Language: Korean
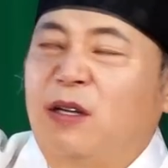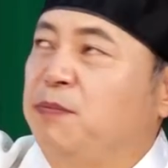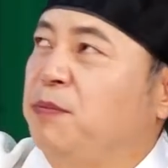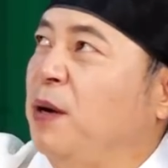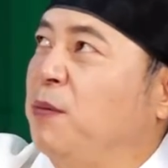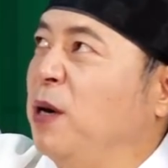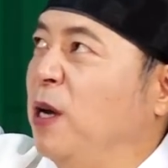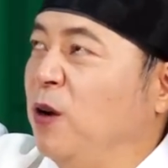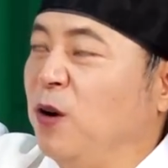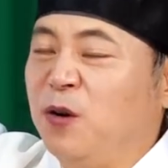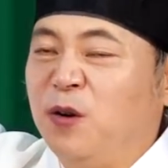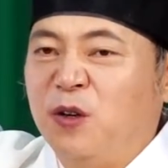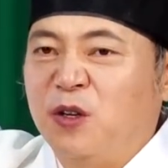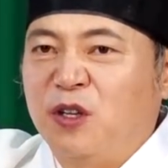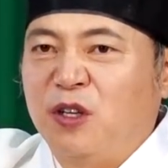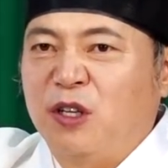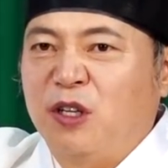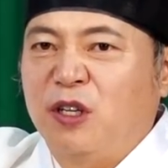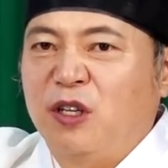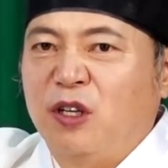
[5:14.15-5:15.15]

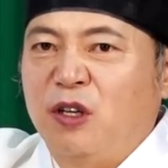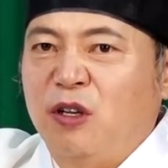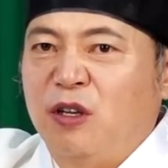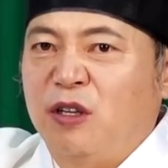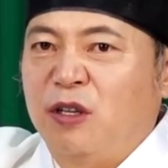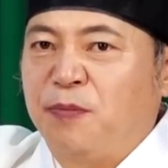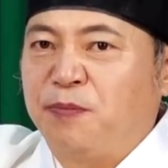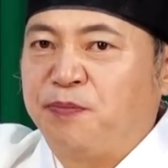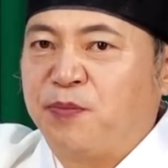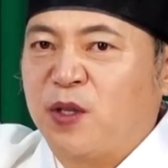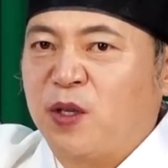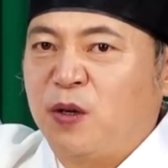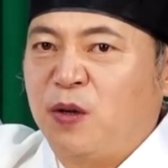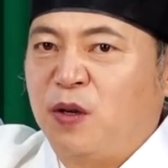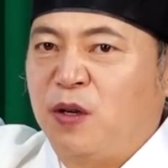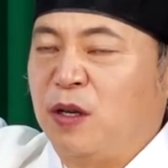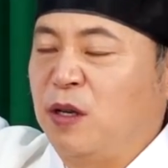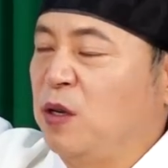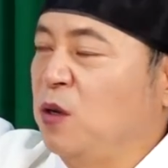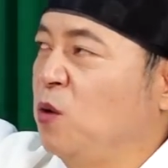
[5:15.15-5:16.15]
봐봐요.
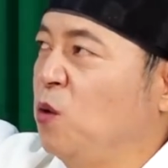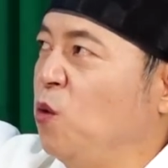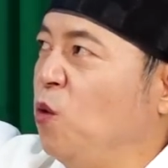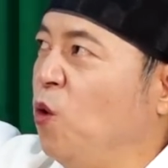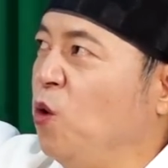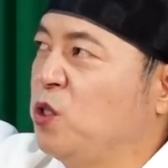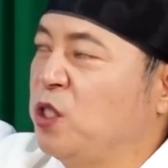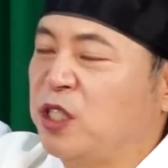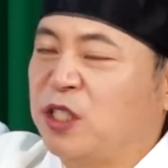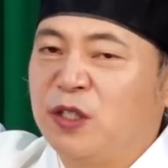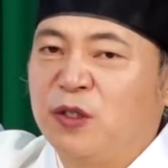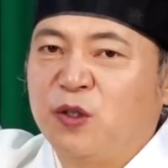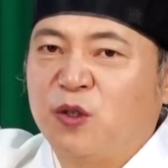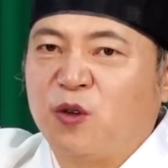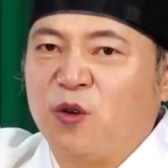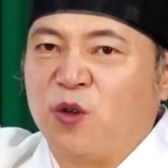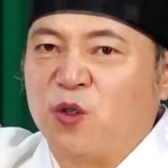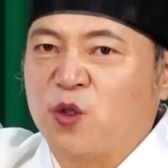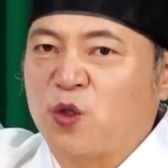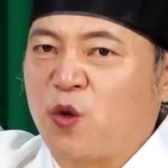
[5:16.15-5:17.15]

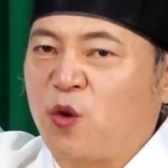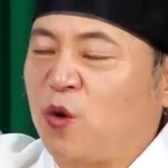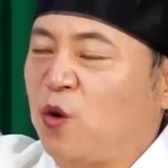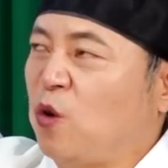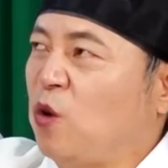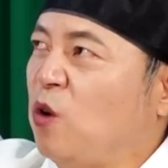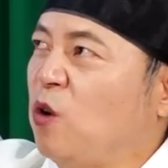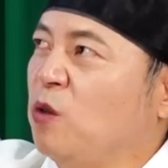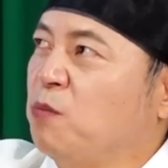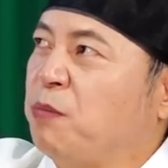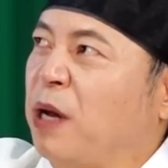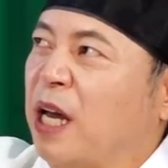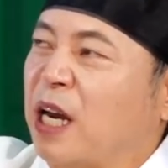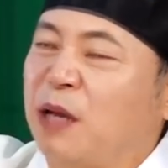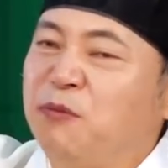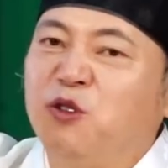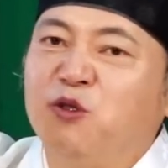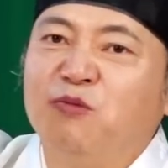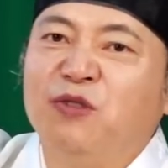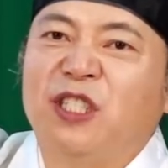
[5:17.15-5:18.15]
5층으로 좋은
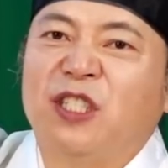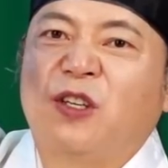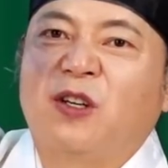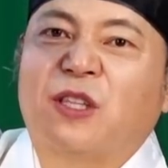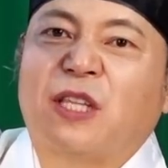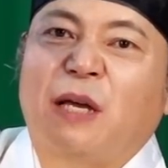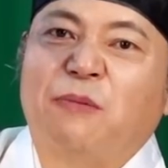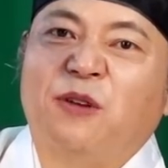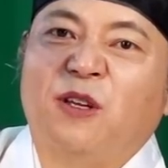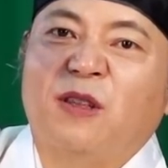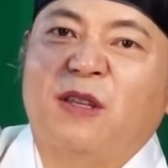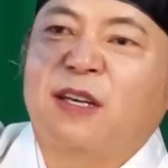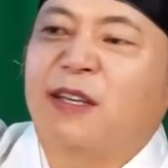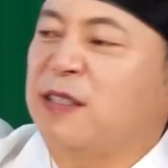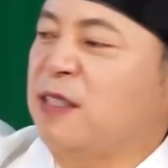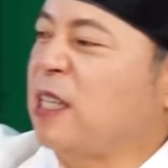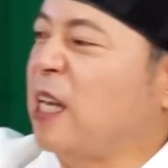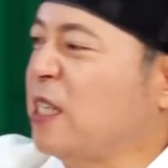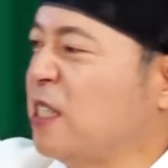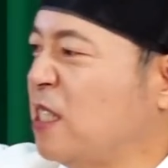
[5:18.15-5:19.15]
바람이 움직였다면
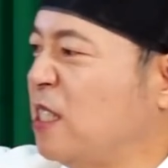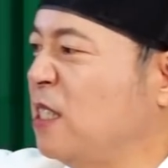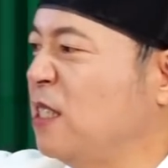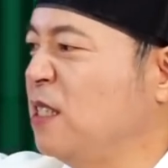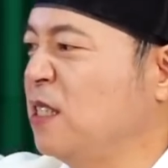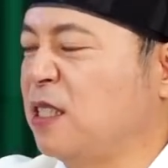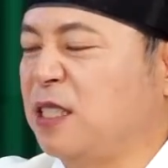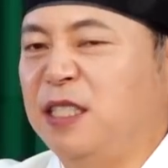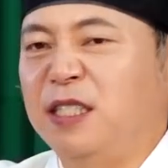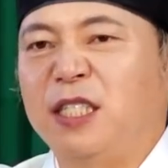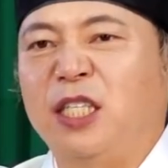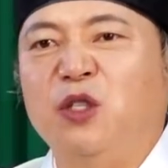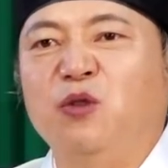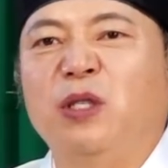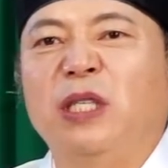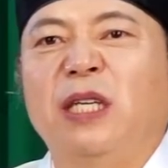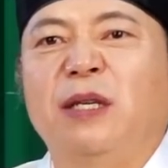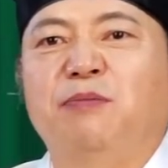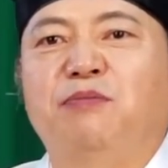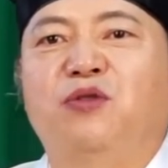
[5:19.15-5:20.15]
4층은 그
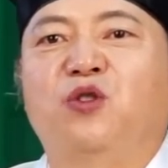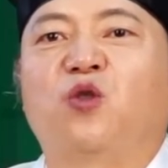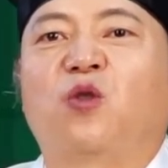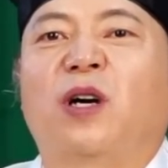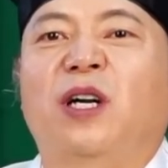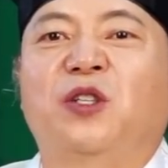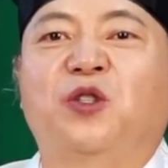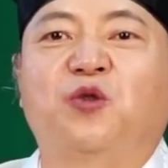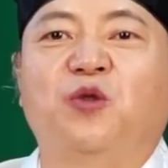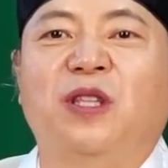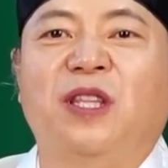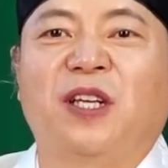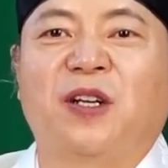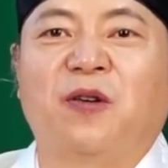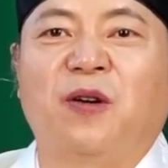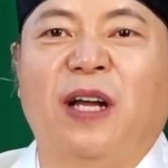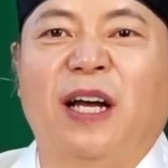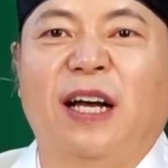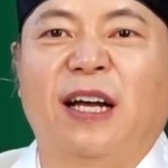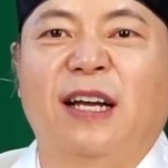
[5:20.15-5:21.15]
기운이 부족할 수 있는
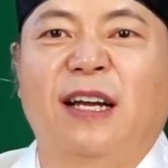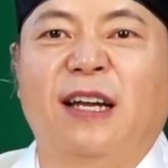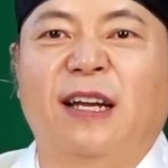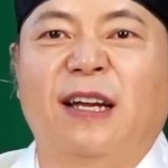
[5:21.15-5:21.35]
거야.